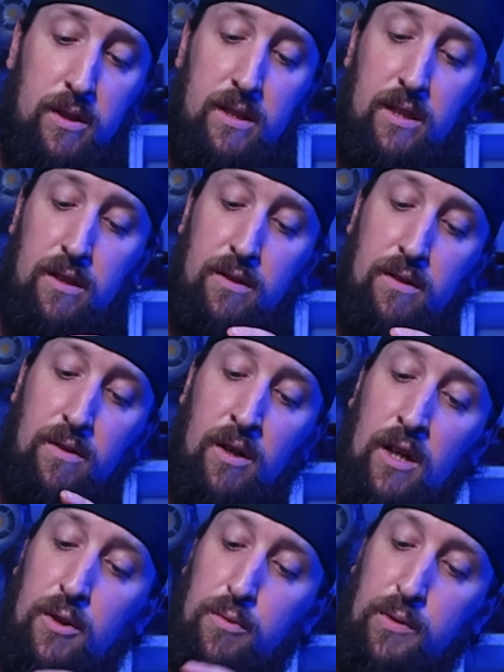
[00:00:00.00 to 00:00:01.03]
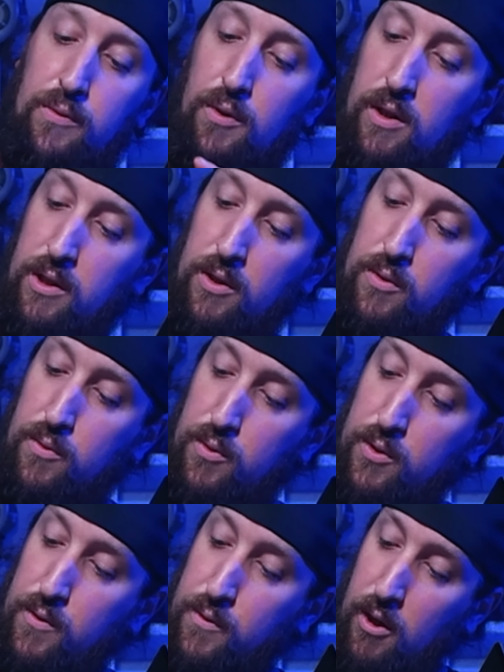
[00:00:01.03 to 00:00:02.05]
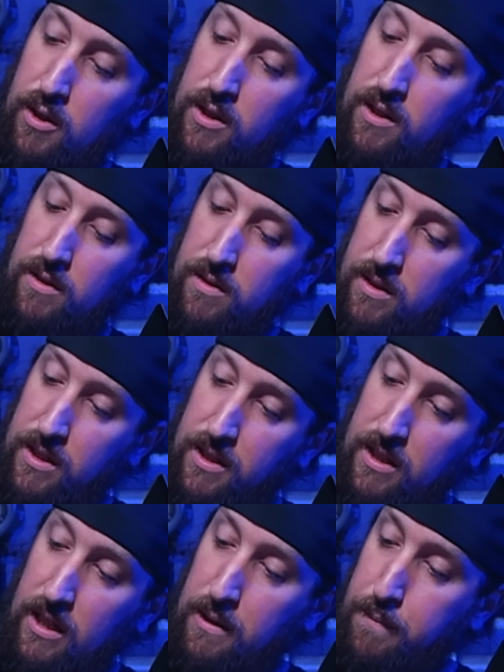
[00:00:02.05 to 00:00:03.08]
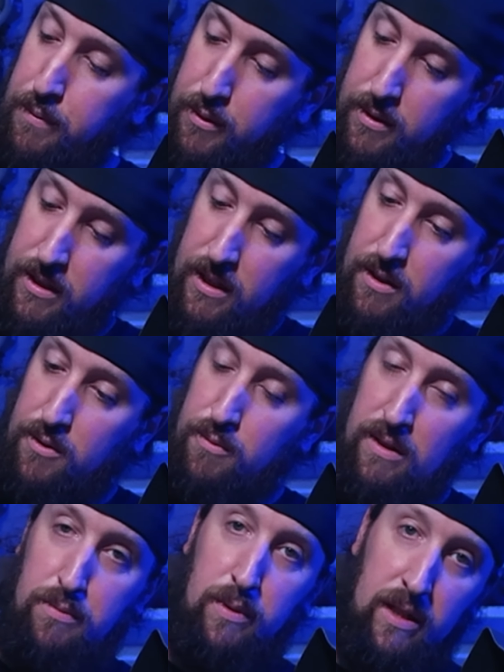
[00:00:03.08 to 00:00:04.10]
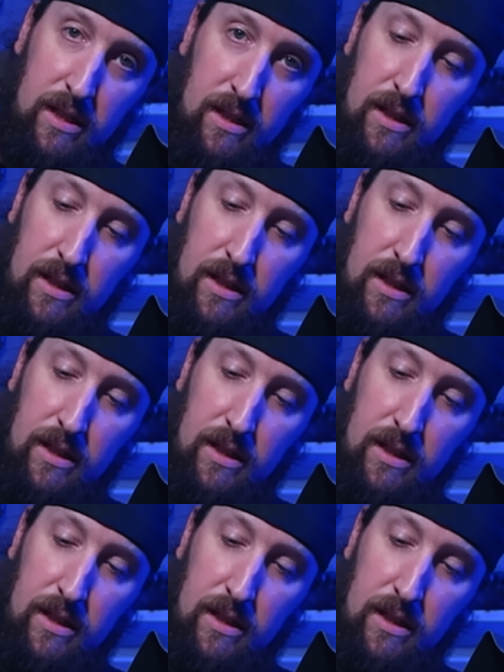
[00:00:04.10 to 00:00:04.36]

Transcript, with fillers: C'est en 8 volts, en 12 v en D-tape, c'est en USB